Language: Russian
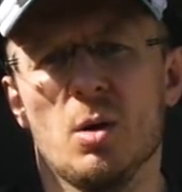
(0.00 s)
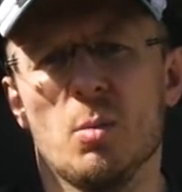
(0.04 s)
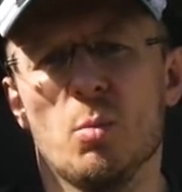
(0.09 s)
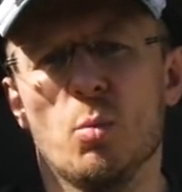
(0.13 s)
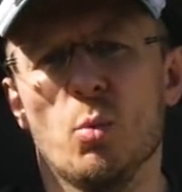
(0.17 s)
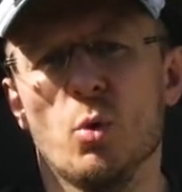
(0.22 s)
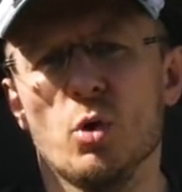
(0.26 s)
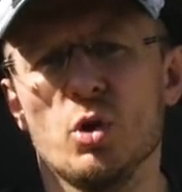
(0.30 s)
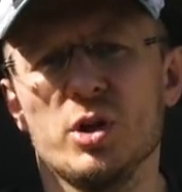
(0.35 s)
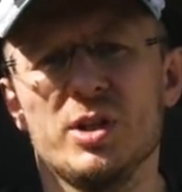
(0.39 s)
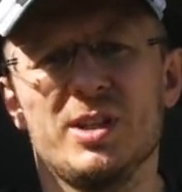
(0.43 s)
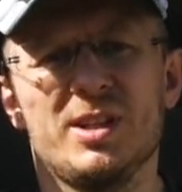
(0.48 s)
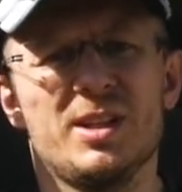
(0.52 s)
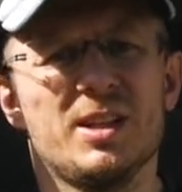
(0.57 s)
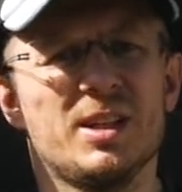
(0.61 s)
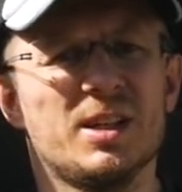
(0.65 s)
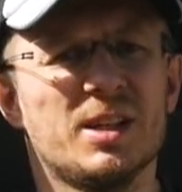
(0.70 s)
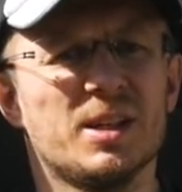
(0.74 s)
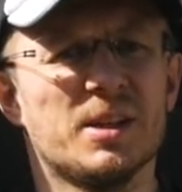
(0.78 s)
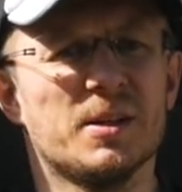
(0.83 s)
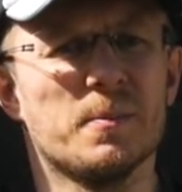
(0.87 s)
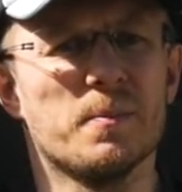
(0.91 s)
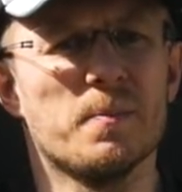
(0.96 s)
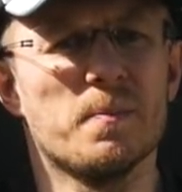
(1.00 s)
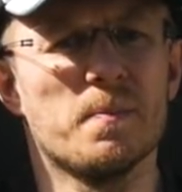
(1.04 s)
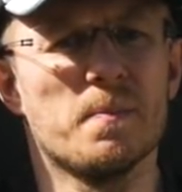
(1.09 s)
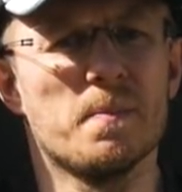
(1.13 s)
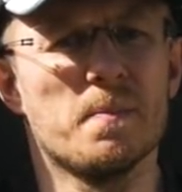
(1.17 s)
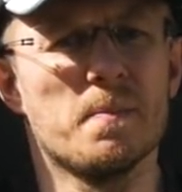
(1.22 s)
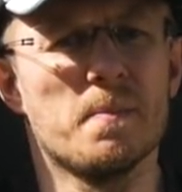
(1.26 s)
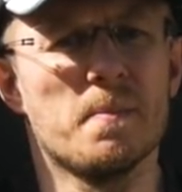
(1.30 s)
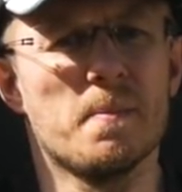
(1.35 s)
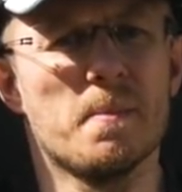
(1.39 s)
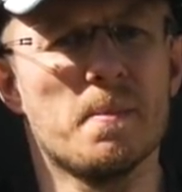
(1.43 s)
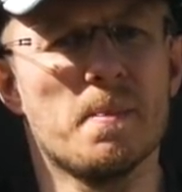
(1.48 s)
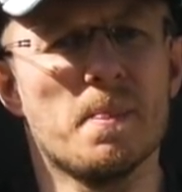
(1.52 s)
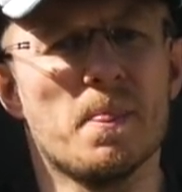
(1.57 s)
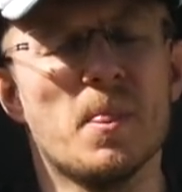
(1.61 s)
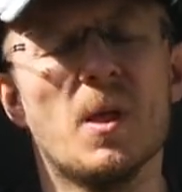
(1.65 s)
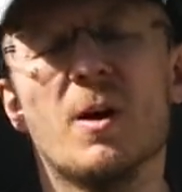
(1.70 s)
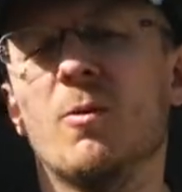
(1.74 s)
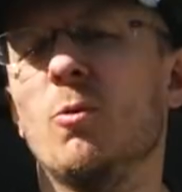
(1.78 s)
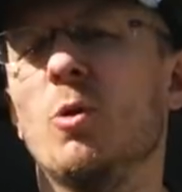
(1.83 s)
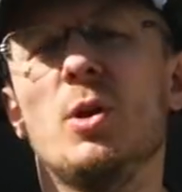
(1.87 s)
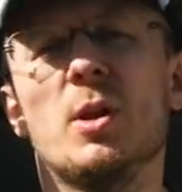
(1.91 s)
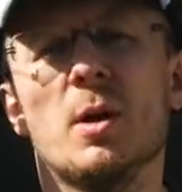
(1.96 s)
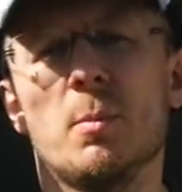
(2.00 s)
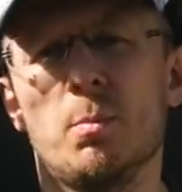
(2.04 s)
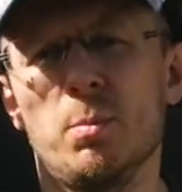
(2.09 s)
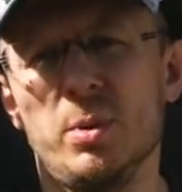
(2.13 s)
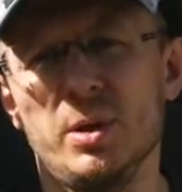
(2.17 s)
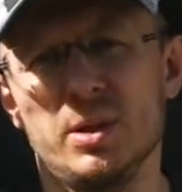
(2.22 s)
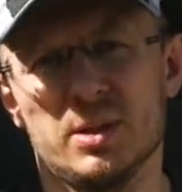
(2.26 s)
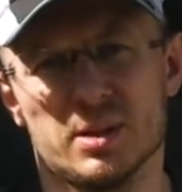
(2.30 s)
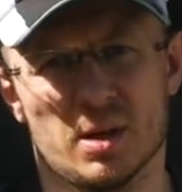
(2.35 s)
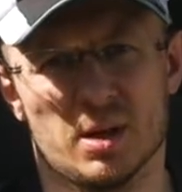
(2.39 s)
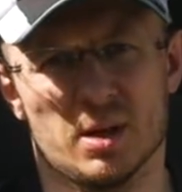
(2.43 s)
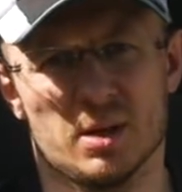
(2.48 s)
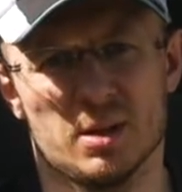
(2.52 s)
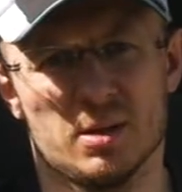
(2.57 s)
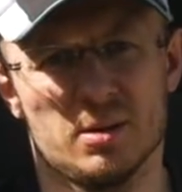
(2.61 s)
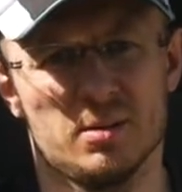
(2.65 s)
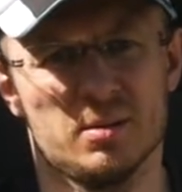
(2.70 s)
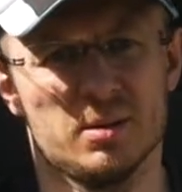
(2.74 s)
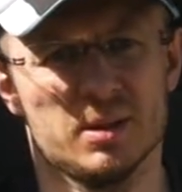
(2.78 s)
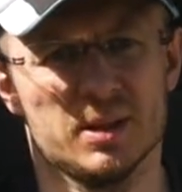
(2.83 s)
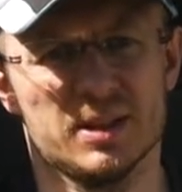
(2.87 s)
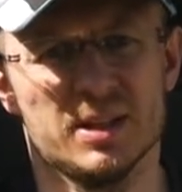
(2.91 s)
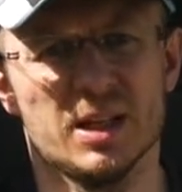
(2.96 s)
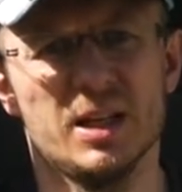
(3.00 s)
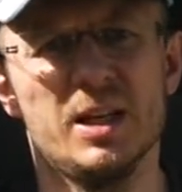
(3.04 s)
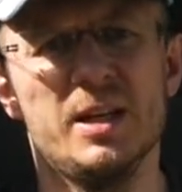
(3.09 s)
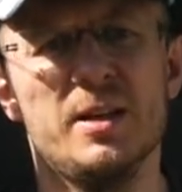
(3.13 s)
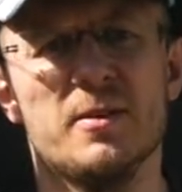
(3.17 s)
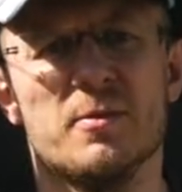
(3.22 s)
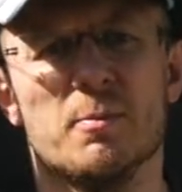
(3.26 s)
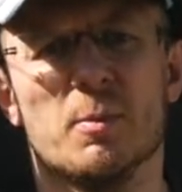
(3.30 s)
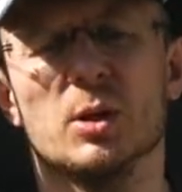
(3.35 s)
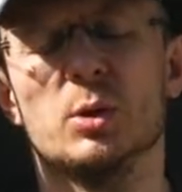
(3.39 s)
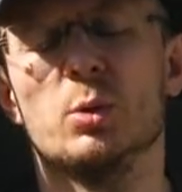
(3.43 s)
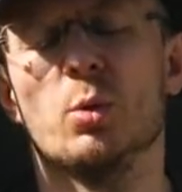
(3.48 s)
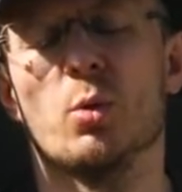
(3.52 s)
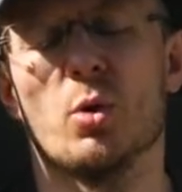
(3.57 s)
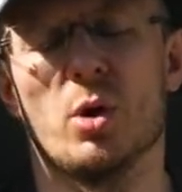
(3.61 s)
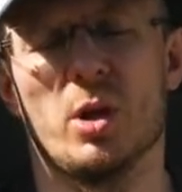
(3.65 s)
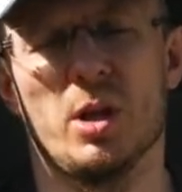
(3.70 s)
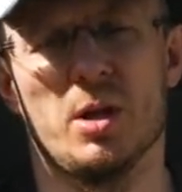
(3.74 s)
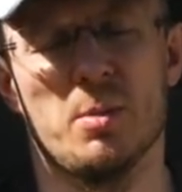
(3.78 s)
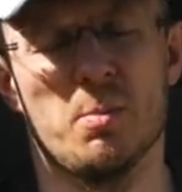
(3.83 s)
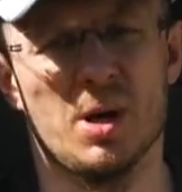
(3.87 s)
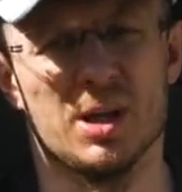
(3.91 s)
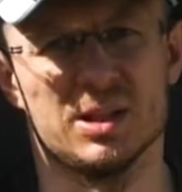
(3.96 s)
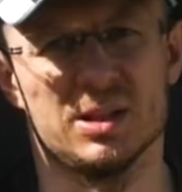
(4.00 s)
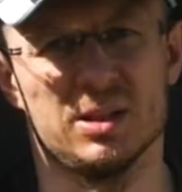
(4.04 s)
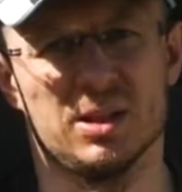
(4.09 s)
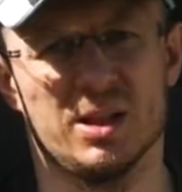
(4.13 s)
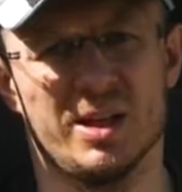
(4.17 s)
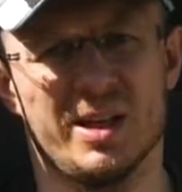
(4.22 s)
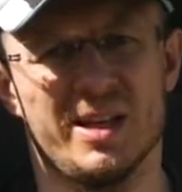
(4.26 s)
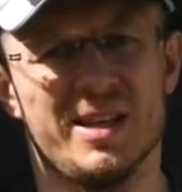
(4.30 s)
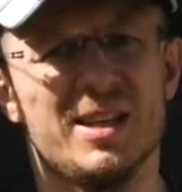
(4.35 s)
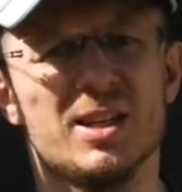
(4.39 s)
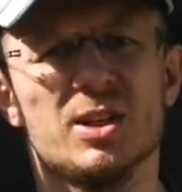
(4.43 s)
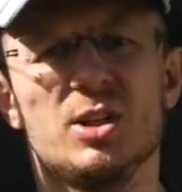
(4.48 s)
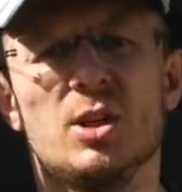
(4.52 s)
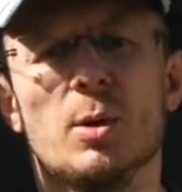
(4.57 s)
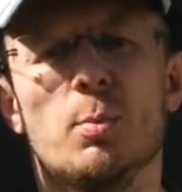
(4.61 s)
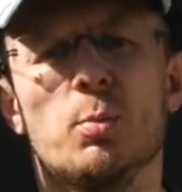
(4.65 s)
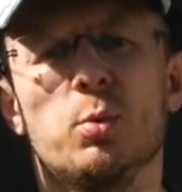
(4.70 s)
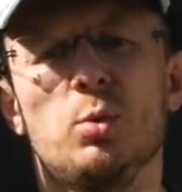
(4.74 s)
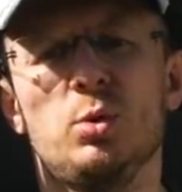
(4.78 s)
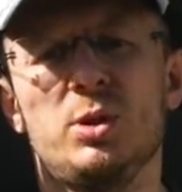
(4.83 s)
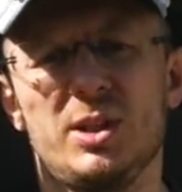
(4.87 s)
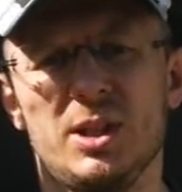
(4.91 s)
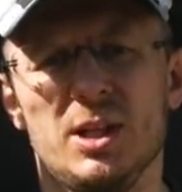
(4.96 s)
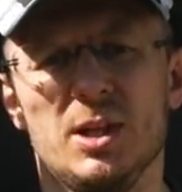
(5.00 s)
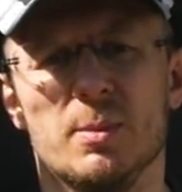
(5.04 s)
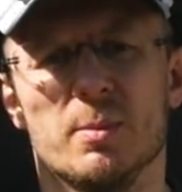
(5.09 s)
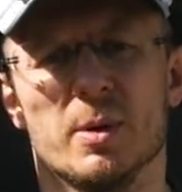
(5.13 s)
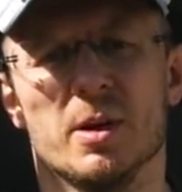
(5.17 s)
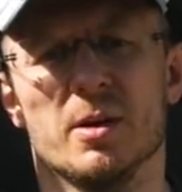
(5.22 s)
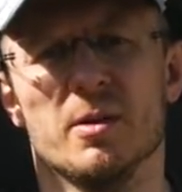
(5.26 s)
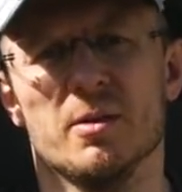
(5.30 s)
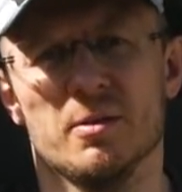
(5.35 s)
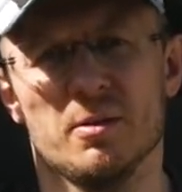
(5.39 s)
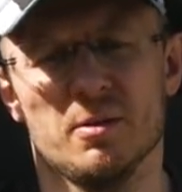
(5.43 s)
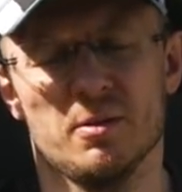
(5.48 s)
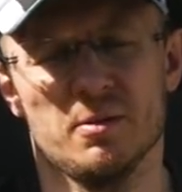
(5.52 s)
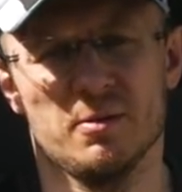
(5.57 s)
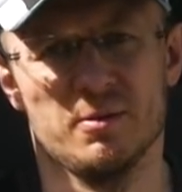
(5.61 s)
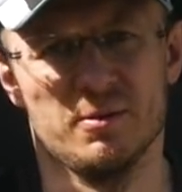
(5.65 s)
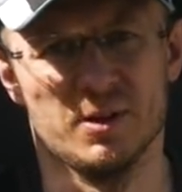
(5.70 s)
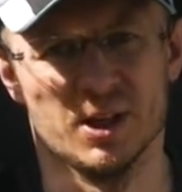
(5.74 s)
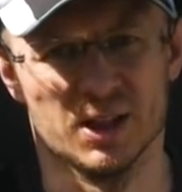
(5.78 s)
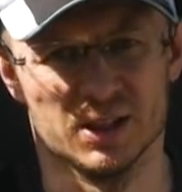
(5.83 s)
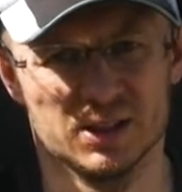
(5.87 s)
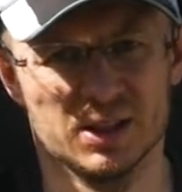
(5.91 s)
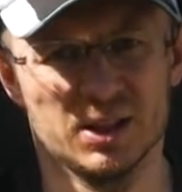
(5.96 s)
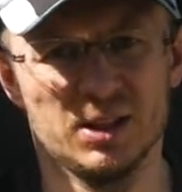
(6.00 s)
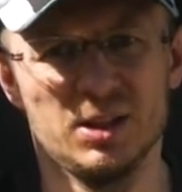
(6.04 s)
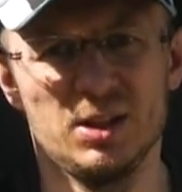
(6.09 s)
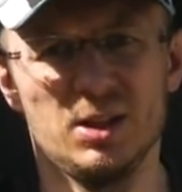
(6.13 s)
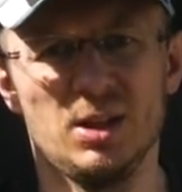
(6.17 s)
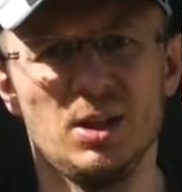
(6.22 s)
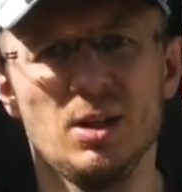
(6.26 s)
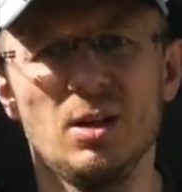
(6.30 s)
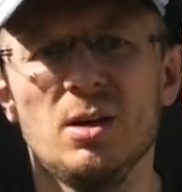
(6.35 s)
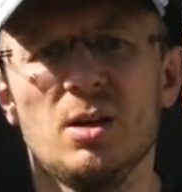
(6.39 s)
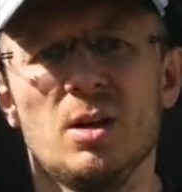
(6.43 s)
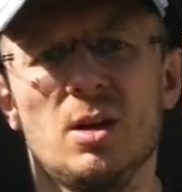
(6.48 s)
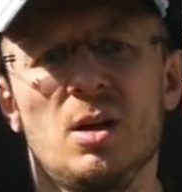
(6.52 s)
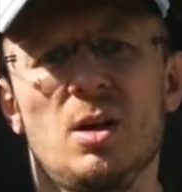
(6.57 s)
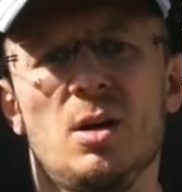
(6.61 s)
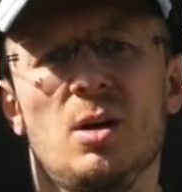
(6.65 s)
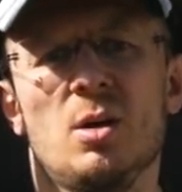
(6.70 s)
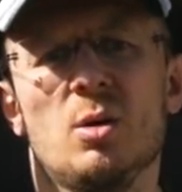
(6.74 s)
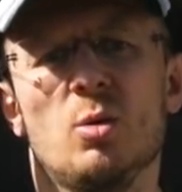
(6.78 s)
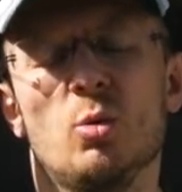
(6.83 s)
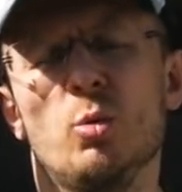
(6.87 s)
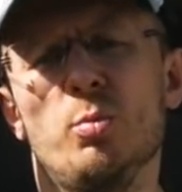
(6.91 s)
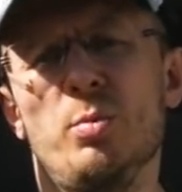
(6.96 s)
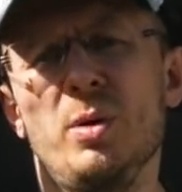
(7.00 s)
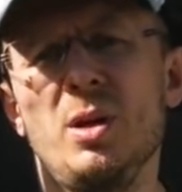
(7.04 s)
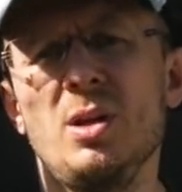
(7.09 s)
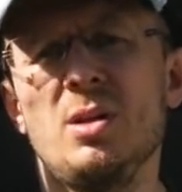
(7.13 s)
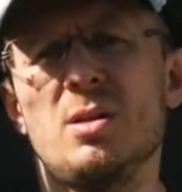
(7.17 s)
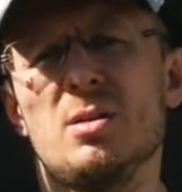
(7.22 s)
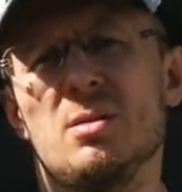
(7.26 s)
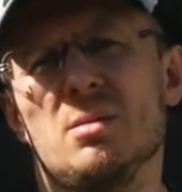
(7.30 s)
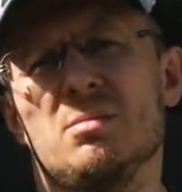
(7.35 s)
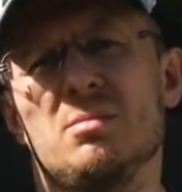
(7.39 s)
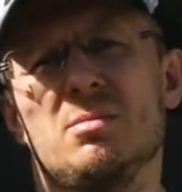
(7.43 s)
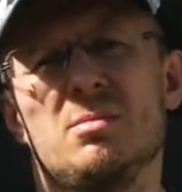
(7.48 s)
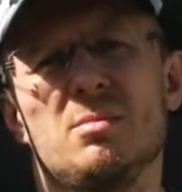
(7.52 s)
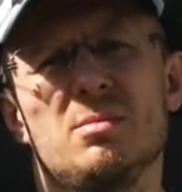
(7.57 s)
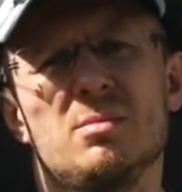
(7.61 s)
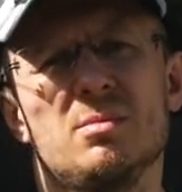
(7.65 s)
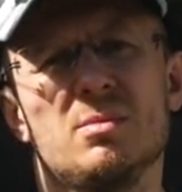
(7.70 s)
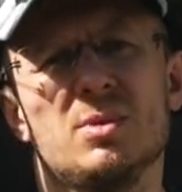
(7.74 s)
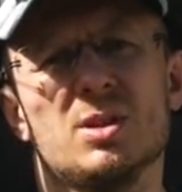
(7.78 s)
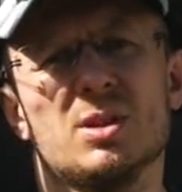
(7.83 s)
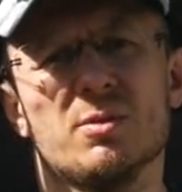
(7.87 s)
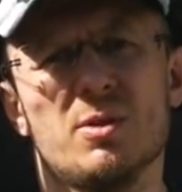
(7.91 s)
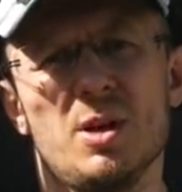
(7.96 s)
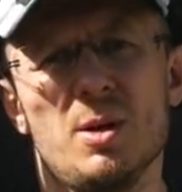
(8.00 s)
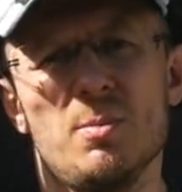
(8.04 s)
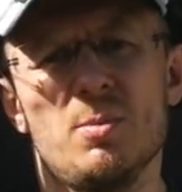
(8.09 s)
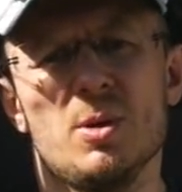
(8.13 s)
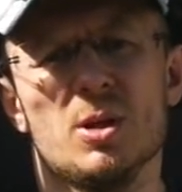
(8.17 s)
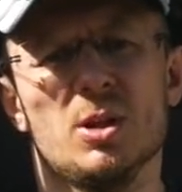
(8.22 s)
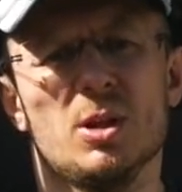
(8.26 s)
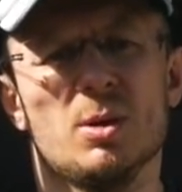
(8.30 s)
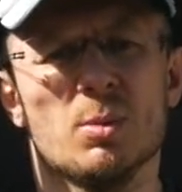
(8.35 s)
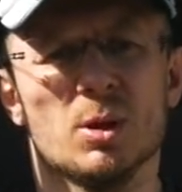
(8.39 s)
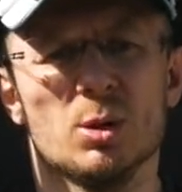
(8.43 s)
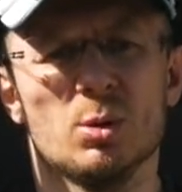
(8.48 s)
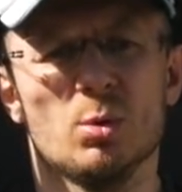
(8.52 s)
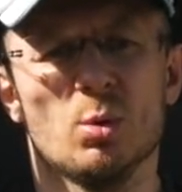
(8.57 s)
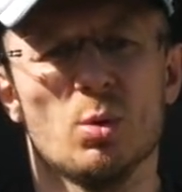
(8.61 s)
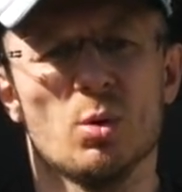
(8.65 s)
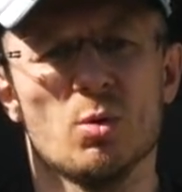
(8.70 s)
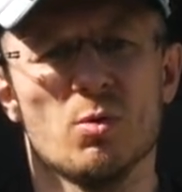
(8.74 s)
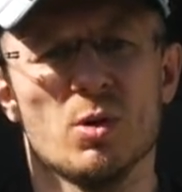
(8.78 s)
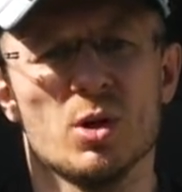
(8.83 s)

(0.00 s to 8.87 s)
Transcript: можете довольно быстро, залив моторное масло недопустимой вязкости, убить современный мотор